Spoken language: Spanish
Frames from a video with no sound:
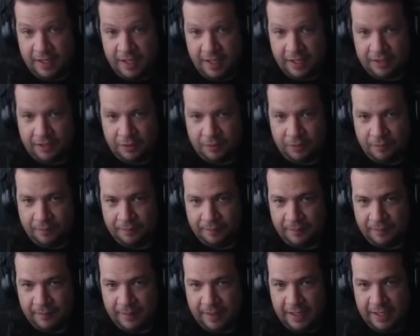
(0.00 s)
¿Cierto?
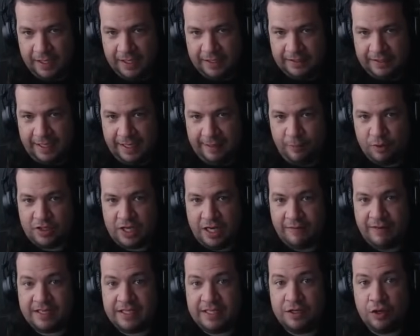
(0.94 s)

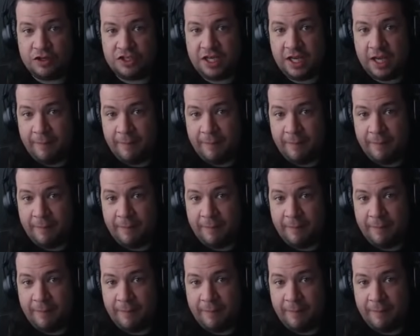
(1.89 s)
Tenemos al vacío.